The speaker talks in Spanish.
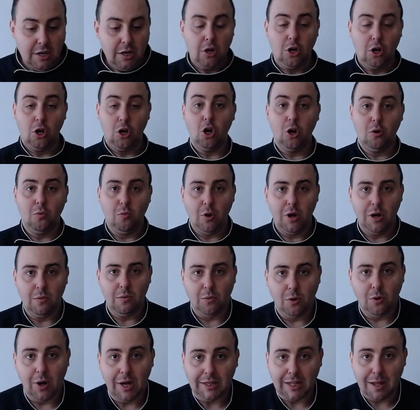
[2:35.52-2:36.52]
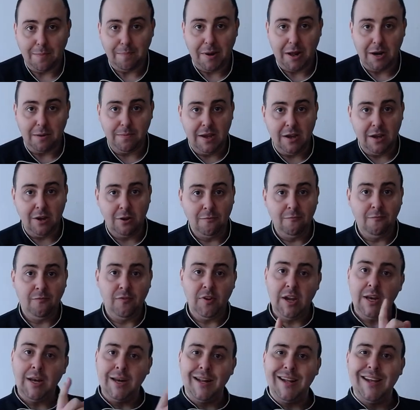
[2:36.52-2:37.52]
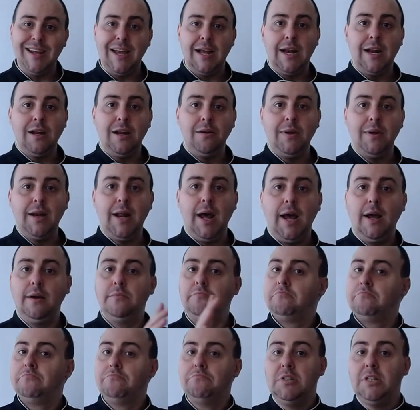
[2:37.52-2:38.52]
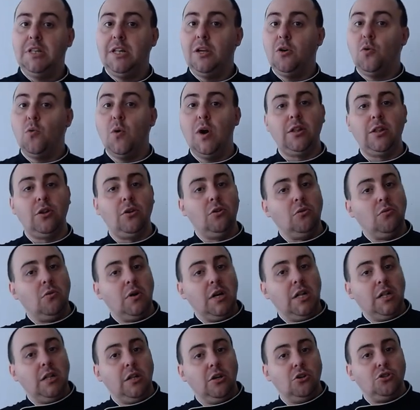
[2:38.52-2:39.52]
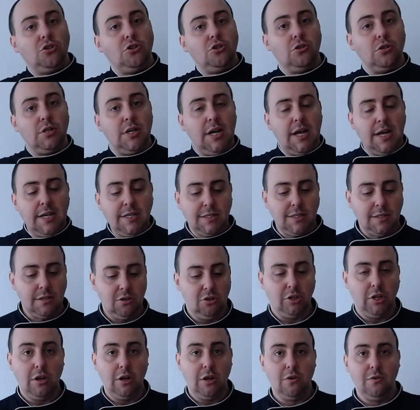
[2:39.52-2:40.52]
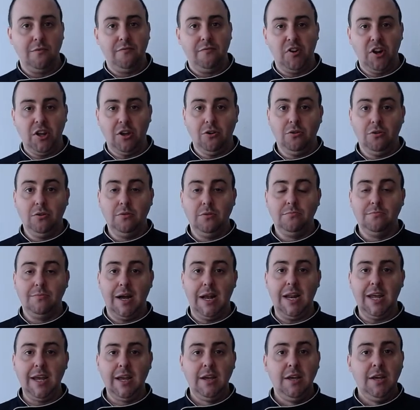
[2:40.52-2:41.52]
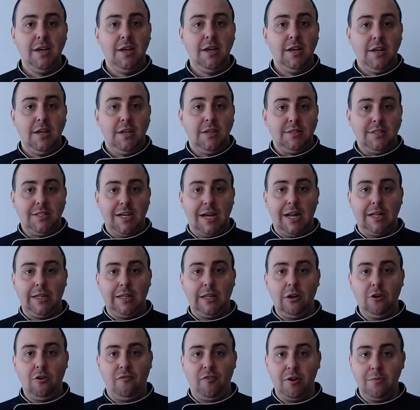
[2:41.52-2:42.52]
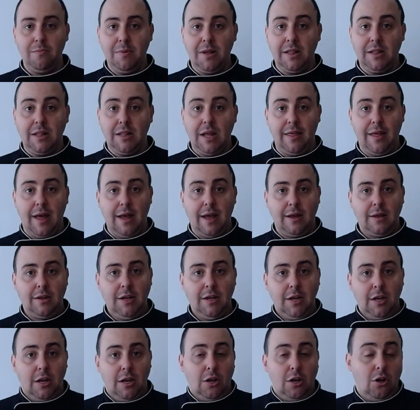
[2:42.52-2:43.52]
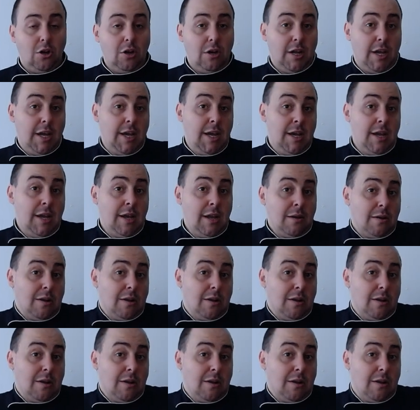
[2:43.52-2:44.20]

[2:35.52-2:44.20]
lo vuelvo a tapar bien con fil y a la nevera. 24, 48 horas, lo tengo en frío, ¿vale? Ya la tengo fermentada y